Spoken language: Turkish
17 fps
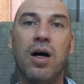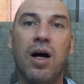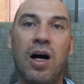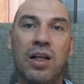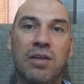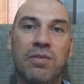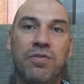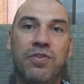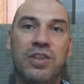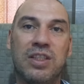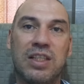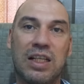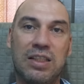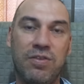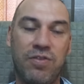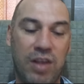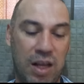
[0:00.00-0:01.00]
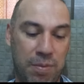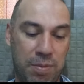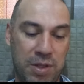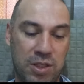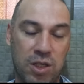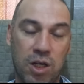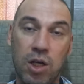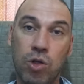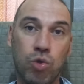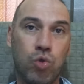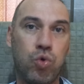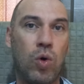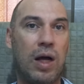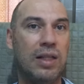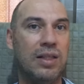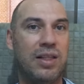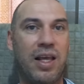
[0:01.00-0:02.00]
alım fırsatı verebilir.
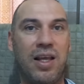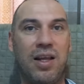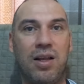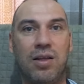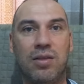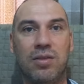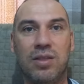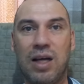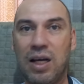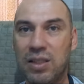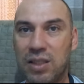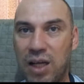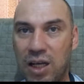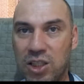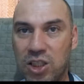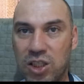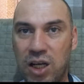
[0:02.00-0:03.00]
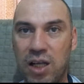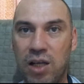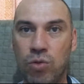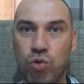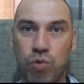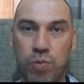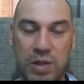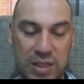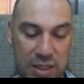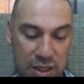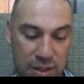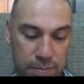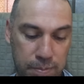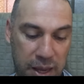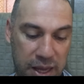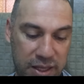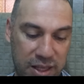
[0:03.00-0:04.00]
Şu an değil. Daha da aşağıya
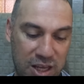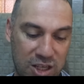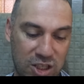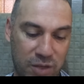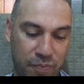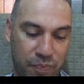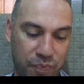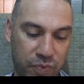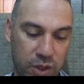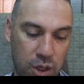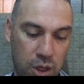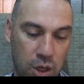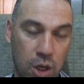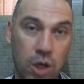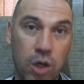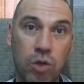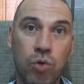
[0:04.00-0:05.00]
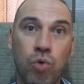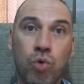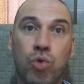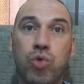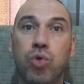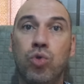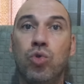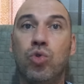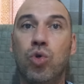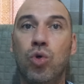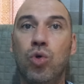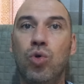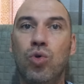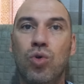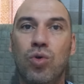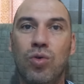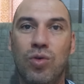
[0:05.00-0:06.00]
düşmesini bekleyeceğim.
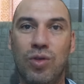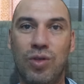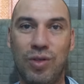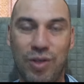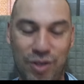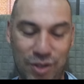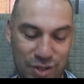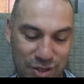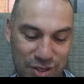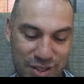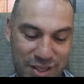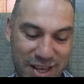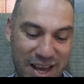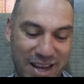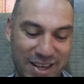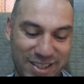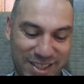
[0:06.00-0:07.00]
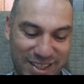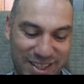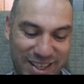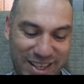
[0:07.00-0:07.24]
Üçüncü e, diğer